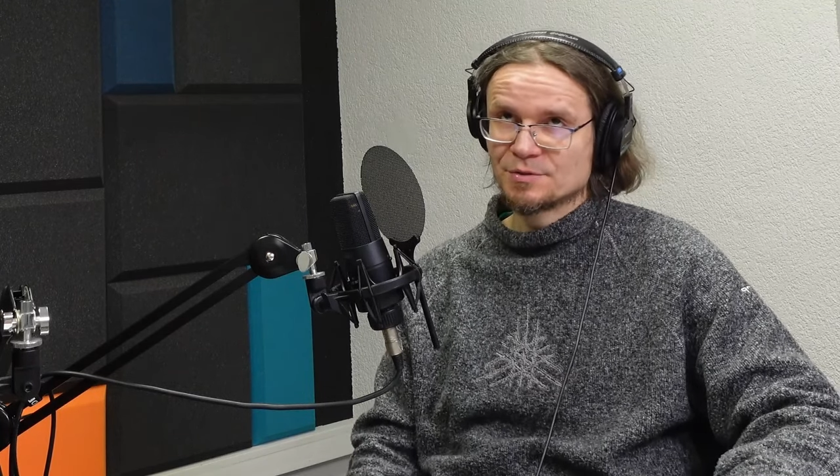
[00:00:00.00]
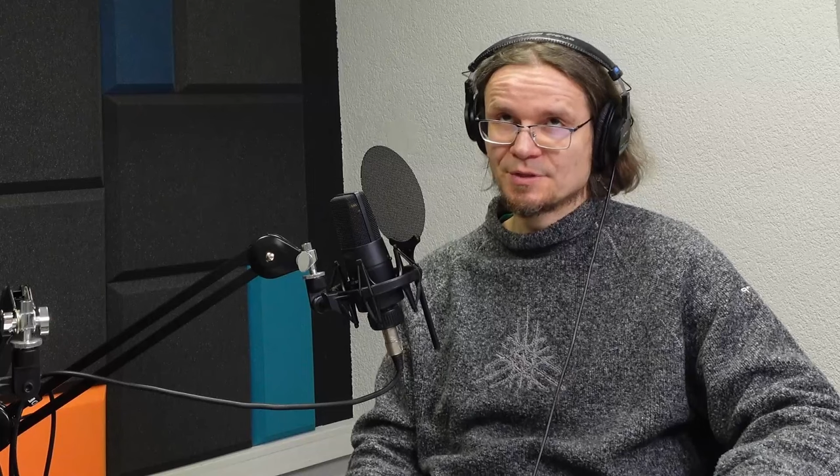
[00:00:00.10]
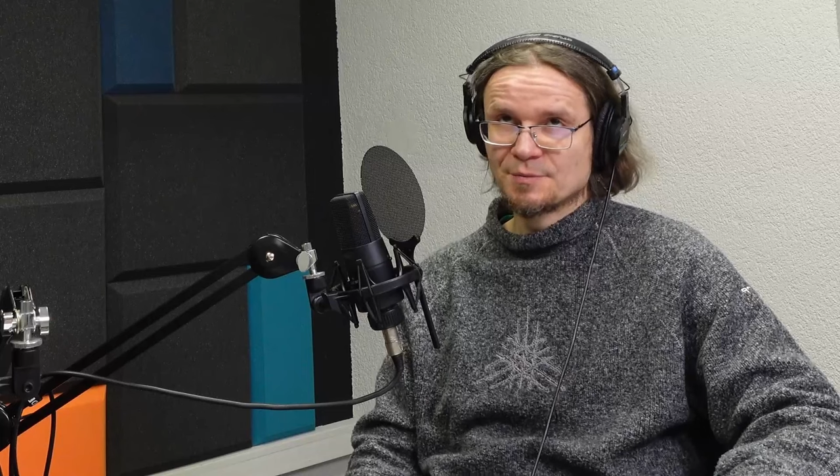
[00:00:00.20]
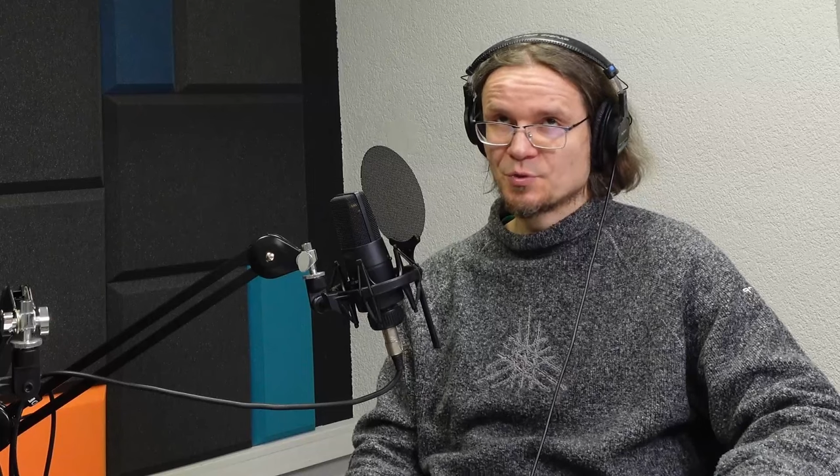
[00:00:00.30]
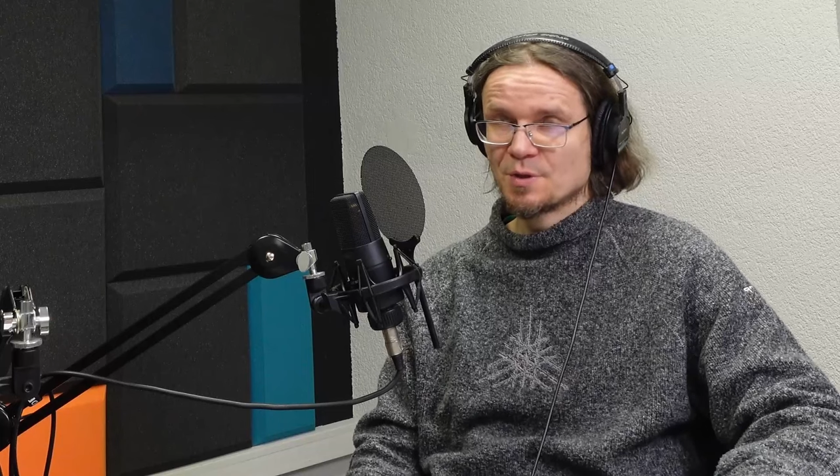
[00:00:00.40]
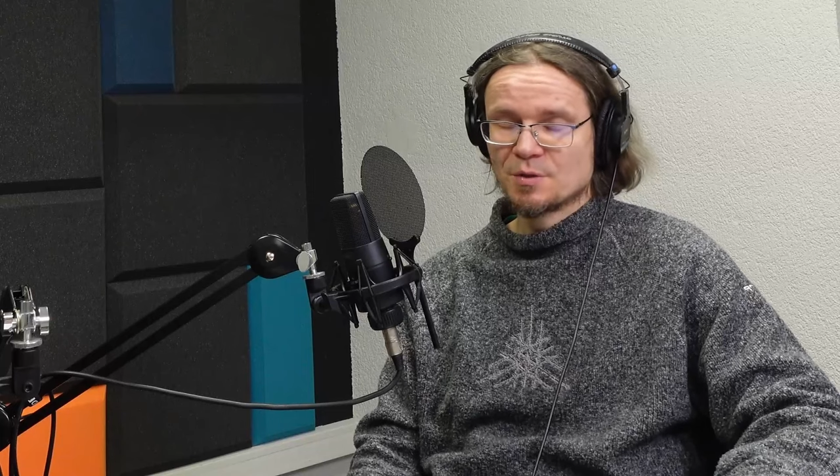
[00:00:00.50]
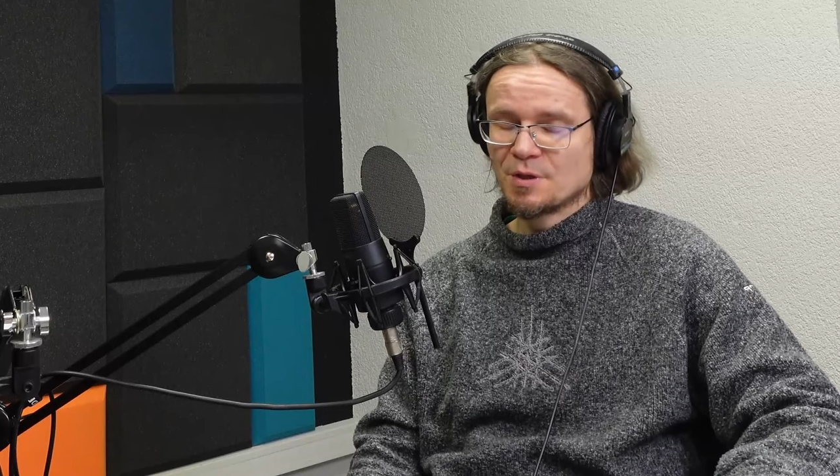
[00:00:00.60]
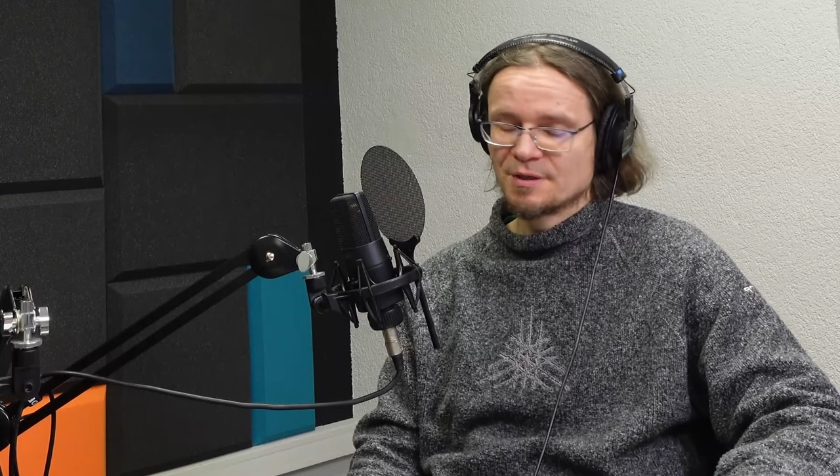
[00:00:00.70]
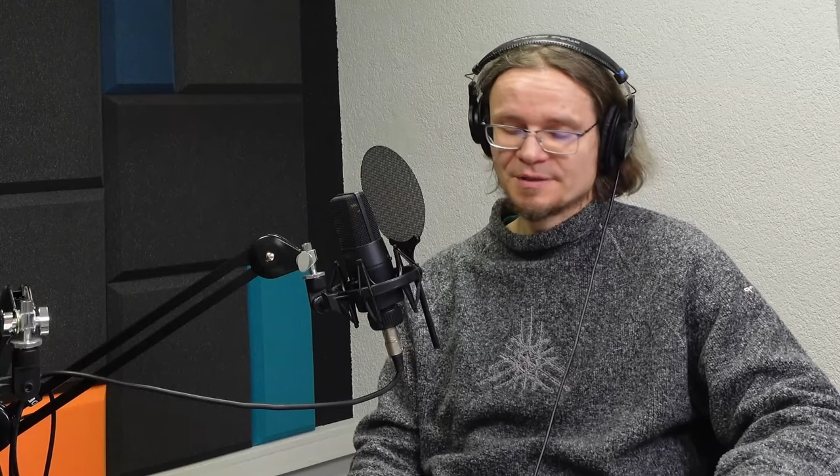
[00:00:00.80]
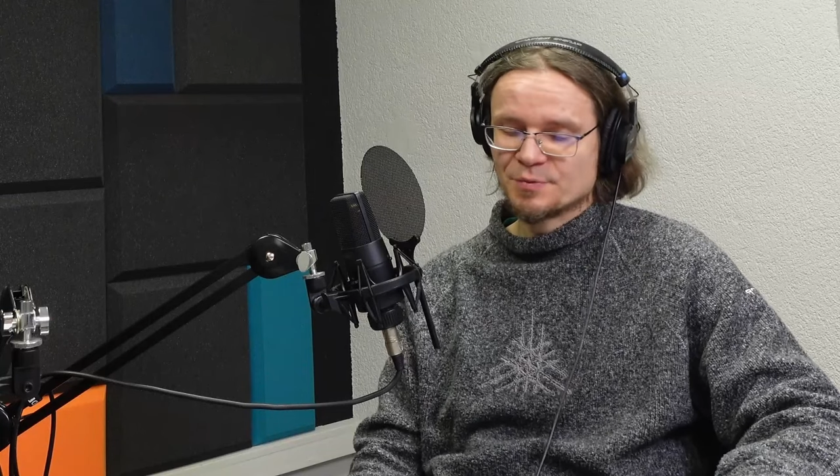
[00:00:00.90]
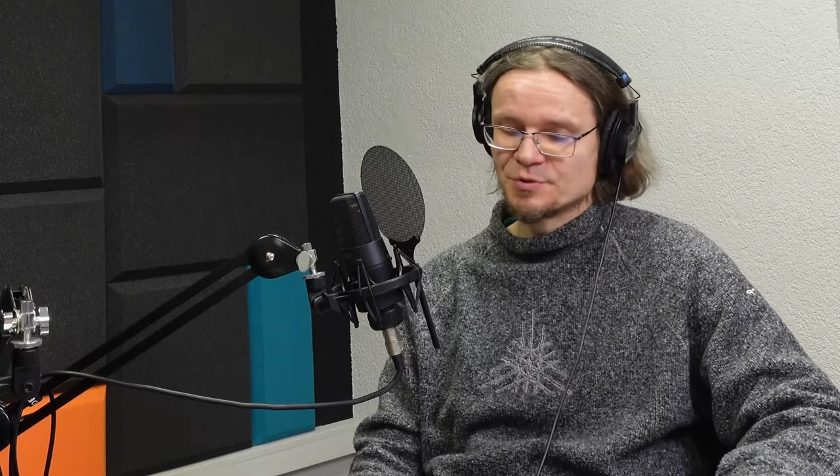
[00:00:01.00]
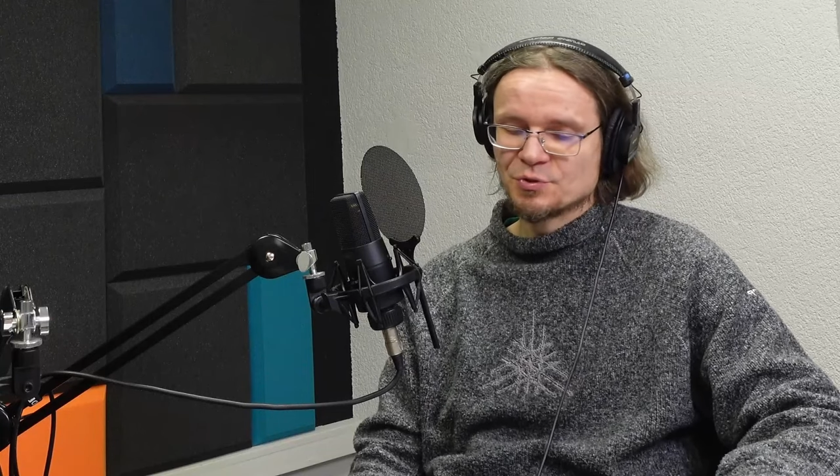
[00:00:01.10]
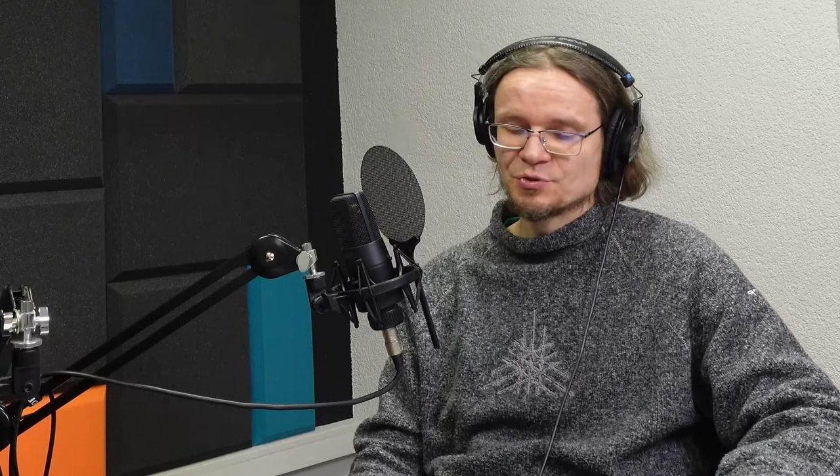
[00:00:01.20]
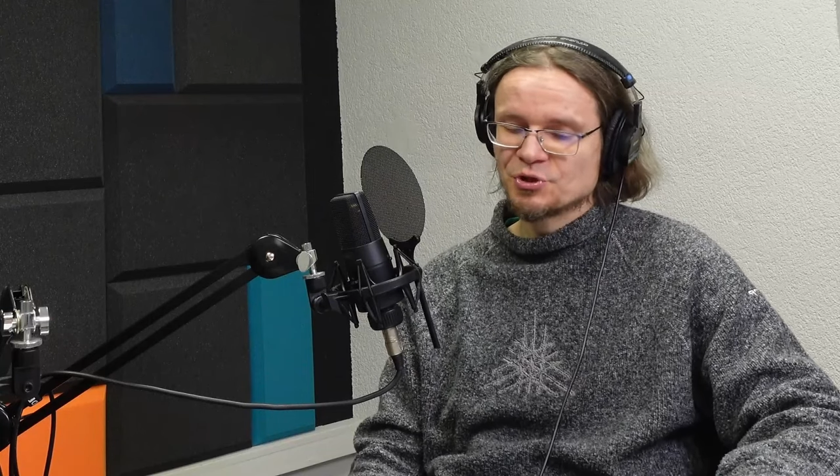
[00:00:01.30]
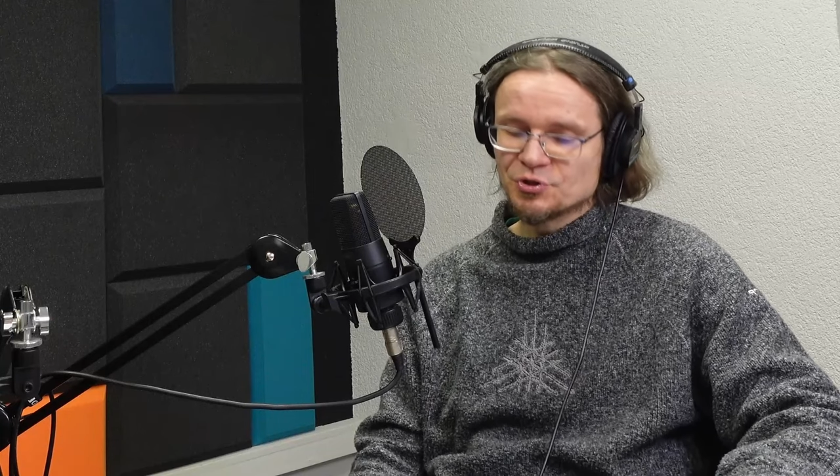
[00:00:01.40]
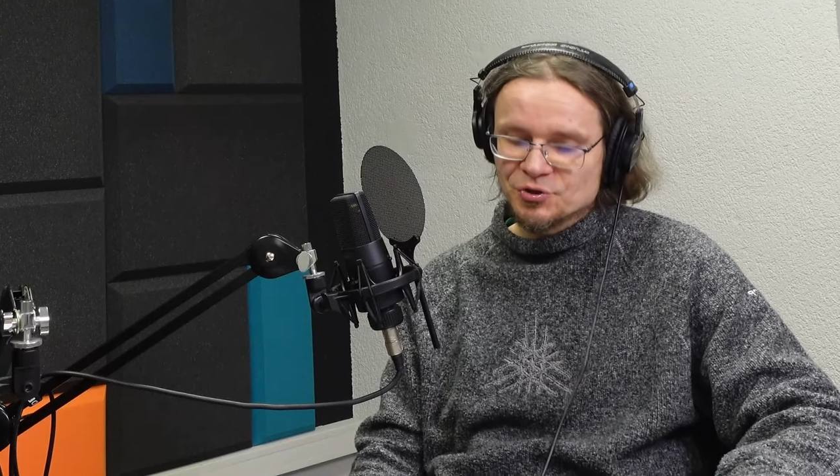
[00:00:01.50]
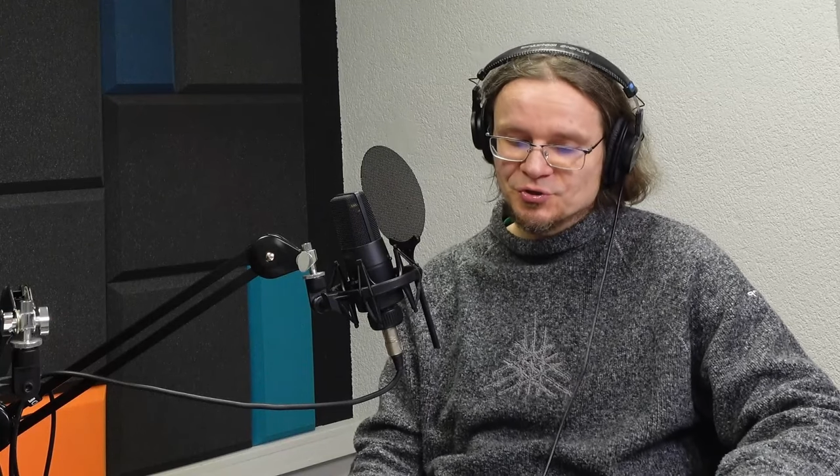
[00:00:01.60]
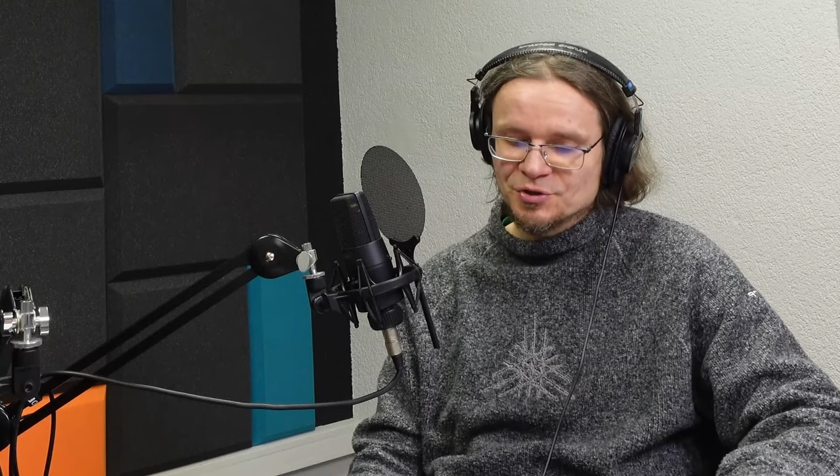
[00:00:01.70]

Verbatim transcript: że na przykład lokalna społeczność nie życzy